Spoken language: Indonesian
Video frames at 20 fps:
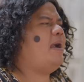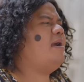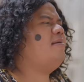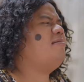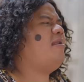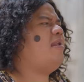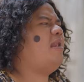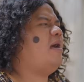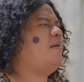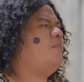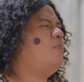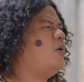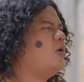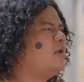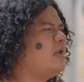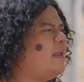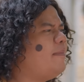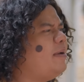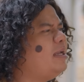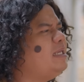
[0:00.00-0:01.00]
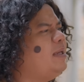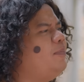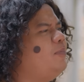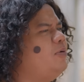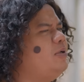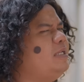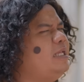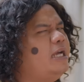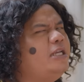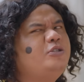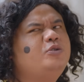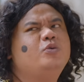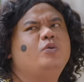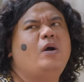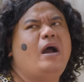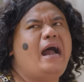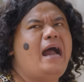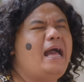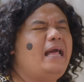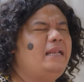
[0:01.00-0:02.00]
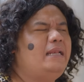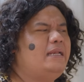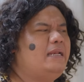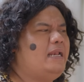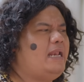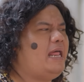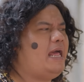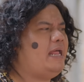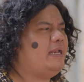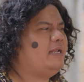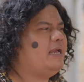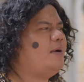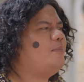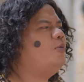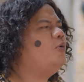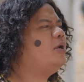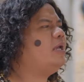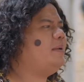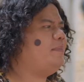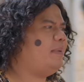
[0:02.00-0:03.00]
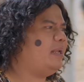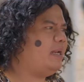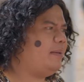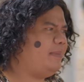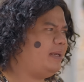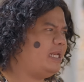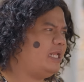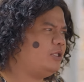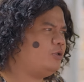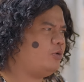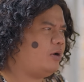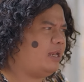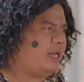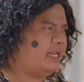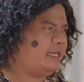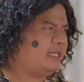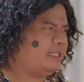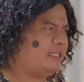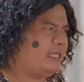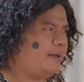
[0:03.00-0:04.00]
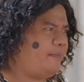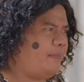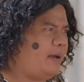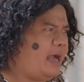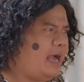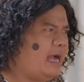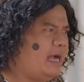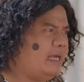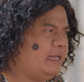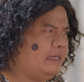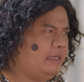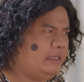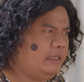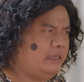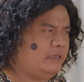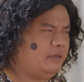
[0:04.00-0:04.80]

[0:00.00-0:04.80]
mana lah Bor, namanya pun dia jualan. Nggak mungkin beda-beda jualannya tiap hari.